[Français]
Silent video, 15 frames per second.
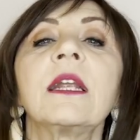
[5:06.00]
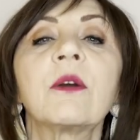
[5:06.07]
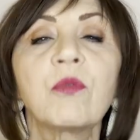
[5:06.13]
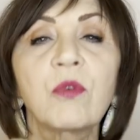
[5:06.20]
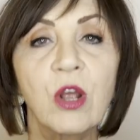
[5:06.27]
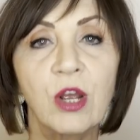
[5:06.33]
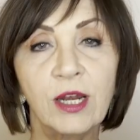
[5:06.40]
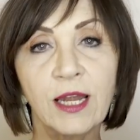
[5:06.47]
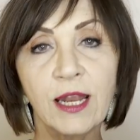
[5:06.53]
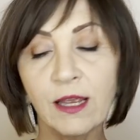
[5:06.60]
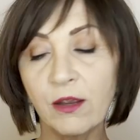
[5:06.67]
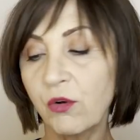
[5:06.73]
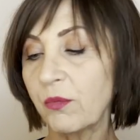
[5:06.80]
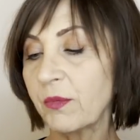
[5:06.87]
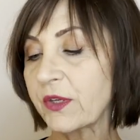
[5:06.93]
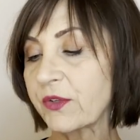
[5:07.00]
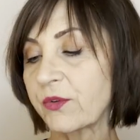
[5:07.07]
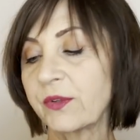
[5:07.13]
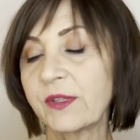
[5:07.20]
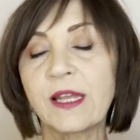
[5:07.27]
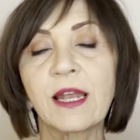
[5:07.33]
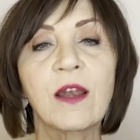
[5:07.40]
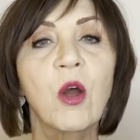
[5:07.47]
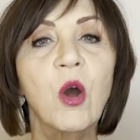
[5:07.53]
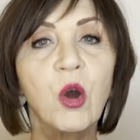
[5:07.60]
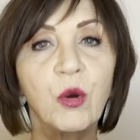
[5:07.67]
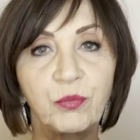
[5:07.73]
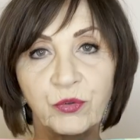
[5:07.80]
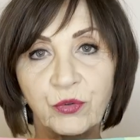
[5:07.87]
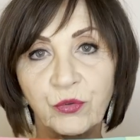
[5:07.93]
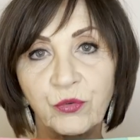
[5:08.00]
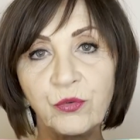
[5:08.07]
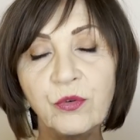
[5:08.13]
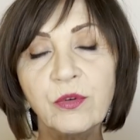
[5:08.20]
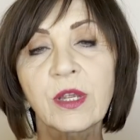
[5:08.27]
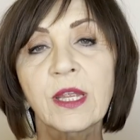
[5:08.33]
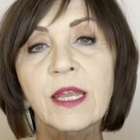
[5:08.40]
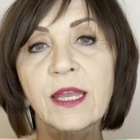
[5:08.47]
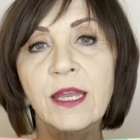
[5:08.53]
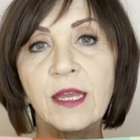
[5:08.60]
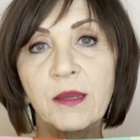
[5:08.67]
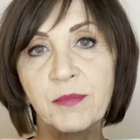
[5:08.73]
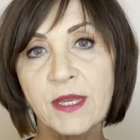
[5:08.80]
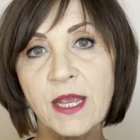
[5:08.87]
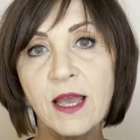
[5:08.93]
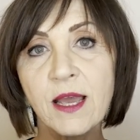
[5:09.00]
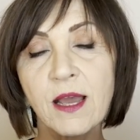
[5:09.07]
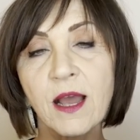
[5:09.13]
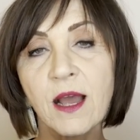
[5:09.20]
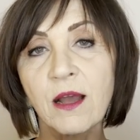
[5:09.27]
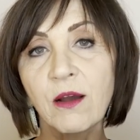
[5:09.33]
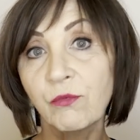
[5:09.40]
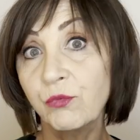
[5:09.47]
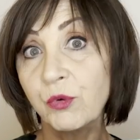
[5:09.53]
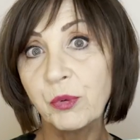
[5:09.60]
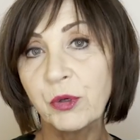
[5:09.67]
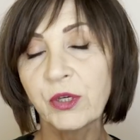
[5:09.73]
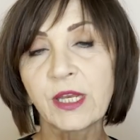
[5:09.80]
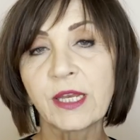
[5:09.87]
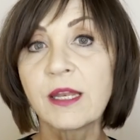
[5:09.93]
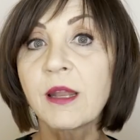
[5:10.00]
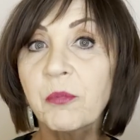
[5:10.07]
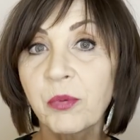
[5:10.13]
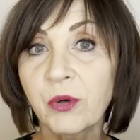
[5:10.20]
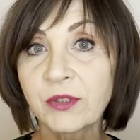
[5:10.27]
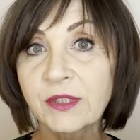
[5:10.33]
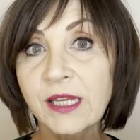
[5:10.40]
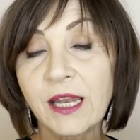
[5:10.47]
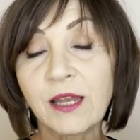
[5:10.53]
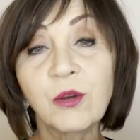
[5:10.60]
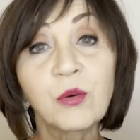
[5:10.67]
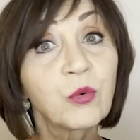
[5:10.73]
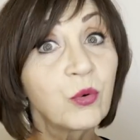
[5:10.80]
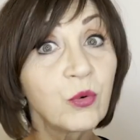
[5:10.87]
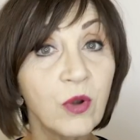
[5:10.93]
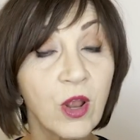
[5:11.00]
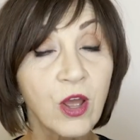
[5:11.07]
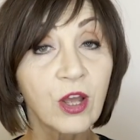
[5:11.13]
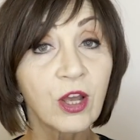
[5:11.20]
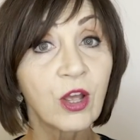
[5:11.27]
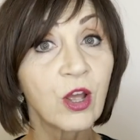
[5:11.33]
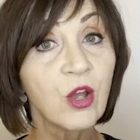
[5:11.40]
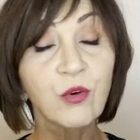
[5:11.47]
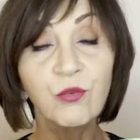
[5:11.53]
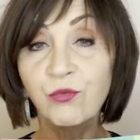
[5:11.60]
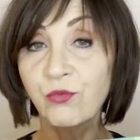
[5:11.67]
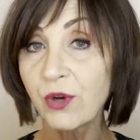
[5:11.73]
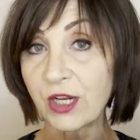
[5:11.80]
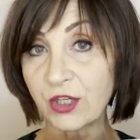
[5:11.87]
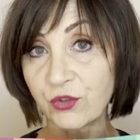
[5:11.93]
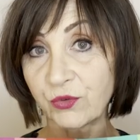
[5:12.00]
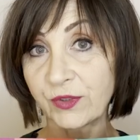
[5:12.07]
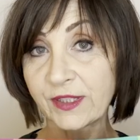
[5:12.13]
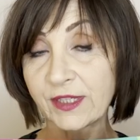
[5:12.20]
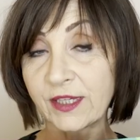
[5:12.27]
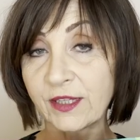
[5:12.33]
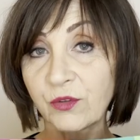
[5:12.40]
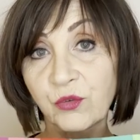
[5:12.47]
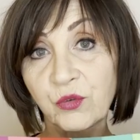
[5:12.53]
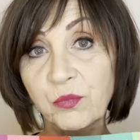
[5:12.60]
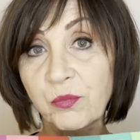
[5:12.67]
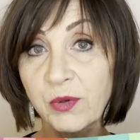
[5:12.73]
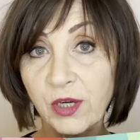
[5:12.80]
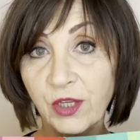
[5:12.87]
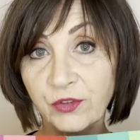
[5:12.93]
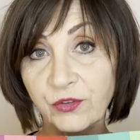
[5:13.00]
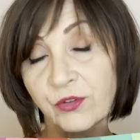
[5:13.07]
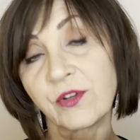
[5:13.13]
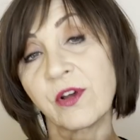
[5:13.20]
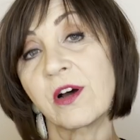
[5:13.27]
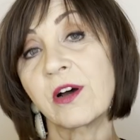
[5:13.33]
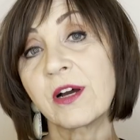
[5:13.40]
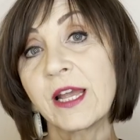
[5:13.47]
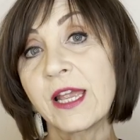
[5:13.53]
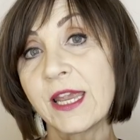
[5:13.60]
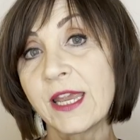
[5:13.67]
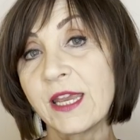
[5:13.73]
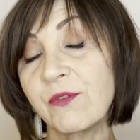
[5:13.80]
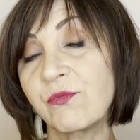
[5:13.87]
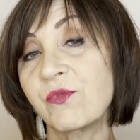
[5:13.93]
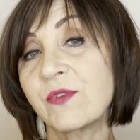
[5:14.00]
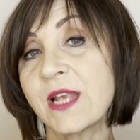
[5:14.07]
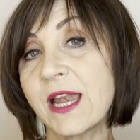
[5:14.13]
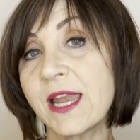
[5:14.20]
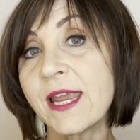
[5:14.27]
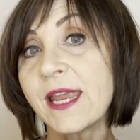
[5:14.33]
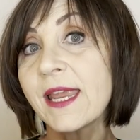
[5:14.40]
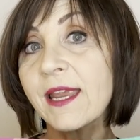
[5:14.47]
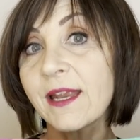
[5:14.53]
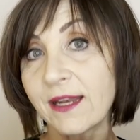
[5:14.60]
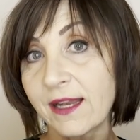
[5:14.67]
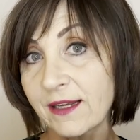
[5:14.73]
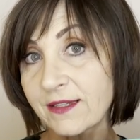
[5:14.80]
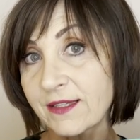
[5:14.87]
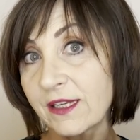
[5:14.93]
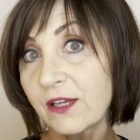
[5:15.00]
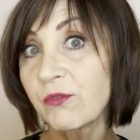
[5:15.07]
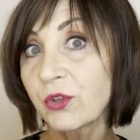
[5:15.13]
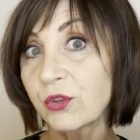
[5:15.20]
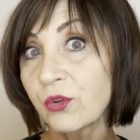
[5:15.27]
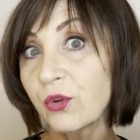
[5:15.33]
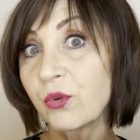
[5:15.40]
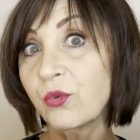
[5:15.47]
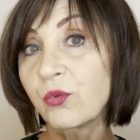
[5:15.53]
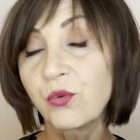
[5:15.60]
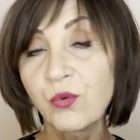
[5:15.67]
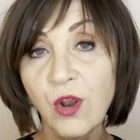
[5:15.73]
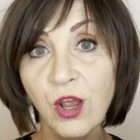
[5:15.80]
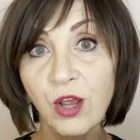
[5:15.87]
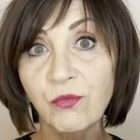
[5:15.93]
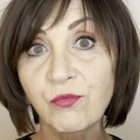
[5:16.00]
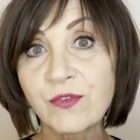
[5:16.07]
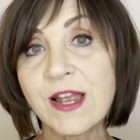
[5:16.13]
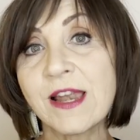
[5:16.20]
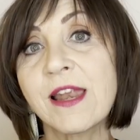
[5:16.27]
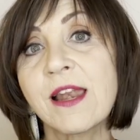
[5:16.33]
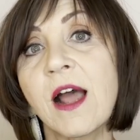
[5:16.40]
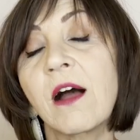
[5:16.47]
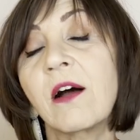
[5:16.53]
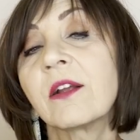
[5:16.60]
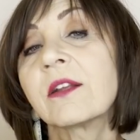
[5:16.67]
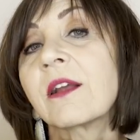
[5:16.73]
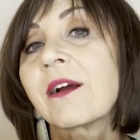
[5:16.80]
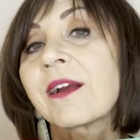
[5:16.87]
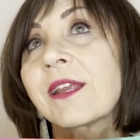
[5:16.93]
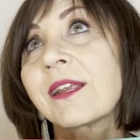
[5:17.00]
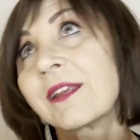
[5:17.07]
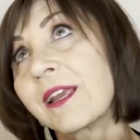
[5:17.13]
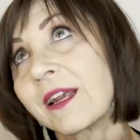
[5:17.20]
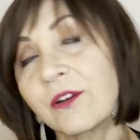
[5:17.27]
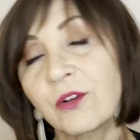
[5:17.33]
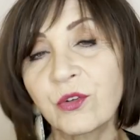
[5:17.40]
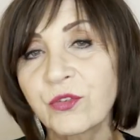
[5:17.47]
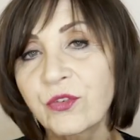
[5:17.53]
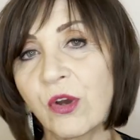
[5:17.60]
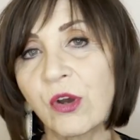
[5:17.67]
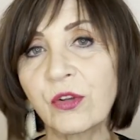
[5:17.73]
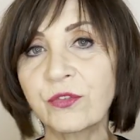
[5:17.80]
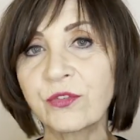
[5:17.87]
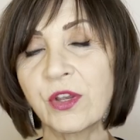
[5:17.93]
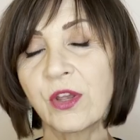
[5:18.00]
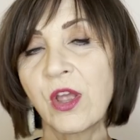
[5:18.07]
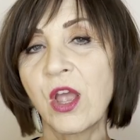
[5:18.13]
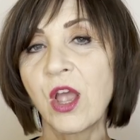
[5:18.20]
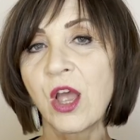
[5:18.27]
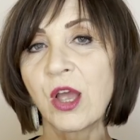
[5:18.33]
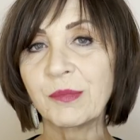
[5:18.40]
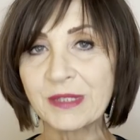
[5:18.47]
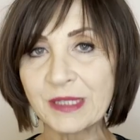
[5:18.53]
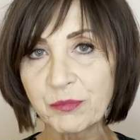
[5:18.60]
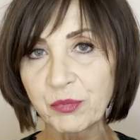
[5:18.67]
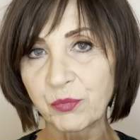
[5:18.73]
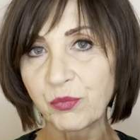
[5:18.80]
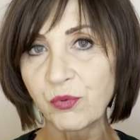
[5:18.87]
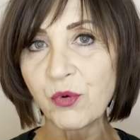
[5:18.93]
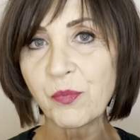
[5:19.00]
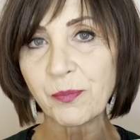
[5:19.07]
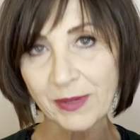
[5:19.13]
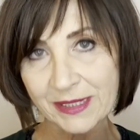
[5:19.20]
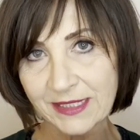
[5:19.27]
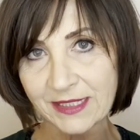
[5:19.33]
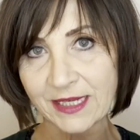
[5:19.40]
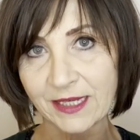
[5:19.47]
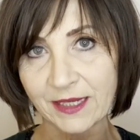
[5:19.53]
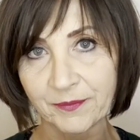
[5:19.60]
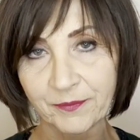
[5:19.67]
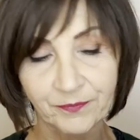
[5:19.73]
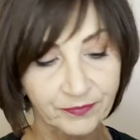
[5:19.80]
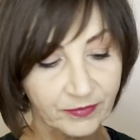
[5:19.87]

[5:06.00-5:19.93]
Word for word: les couleurs claires, comment sont-elles obtenues Eh bien, vous prenez n'importe quelle couleur, vous rajoutez du blanc dedans et vous allez éclaircir votre couleur, vous allez la rendre en quelque sorte un petit peu plus pastel.